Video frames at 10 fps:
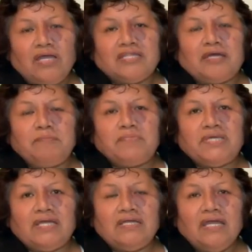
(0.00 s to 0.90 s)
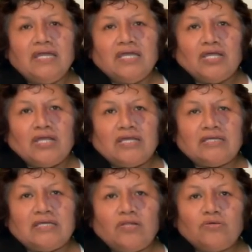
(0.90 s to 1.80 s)
También
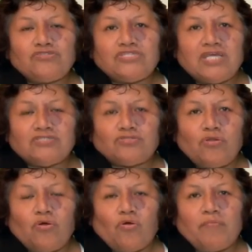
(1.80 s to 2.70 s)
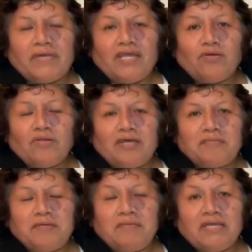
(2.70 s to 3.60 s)
los textos los comparé con la
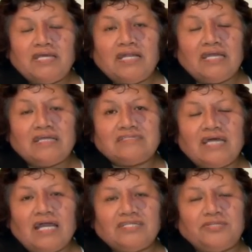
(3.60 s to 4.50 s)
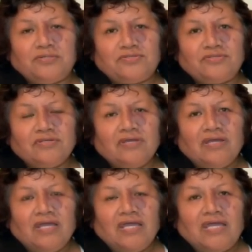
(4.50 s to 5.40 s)
Biblia y eran exactos.
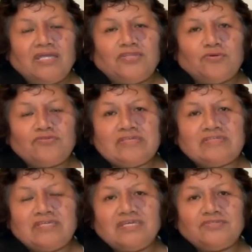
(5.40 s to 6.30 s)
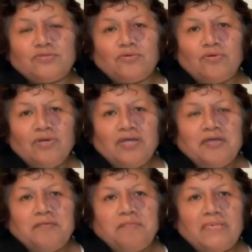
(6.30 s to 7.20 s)
Entonces eso
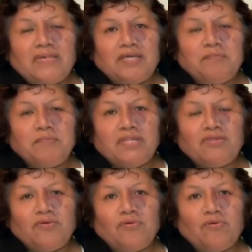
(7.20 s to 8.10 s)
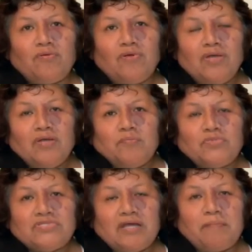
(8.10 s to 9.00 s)
me, dio
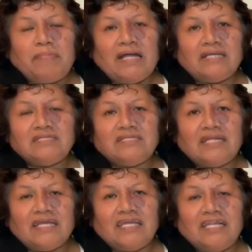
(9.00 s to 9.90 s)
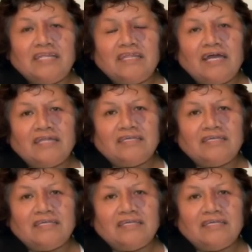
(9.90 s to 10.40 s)
mucha paz y tranquilidad.